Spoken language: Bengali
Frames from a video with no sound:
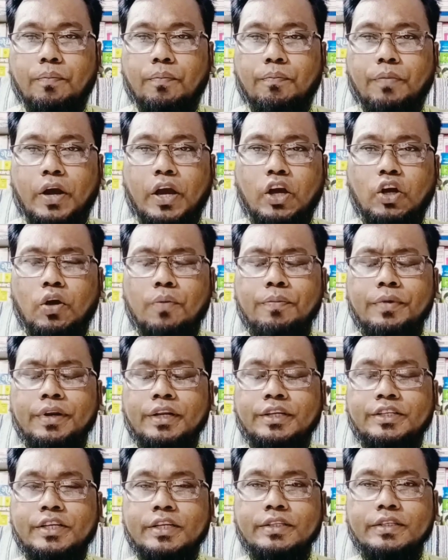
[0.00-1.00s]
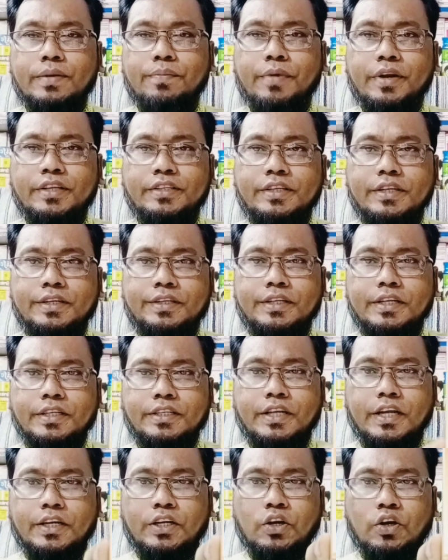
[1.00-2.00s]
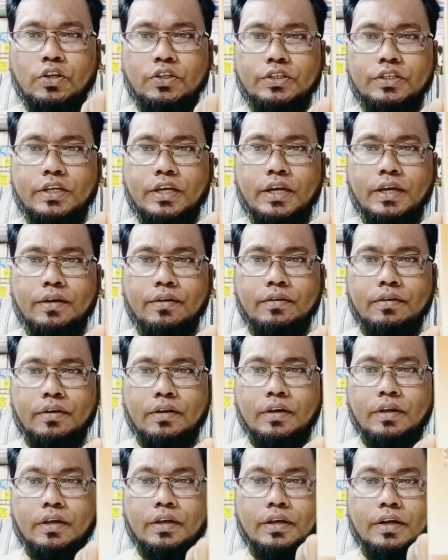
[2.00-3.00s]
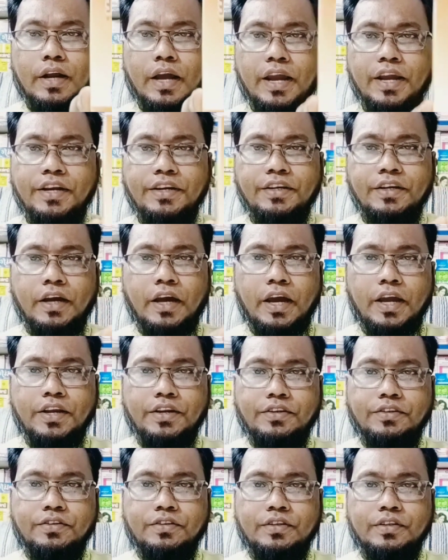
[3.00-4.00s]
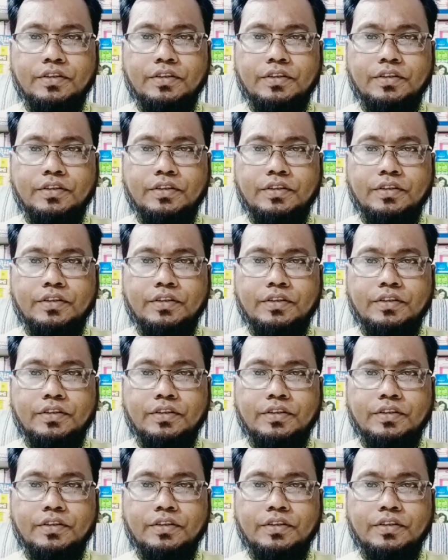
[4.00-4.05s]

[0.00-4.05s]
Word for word: বায়োকম্বিনেশন যে মেডিসিনটি সেটি হচ্ছে রাইট হাইট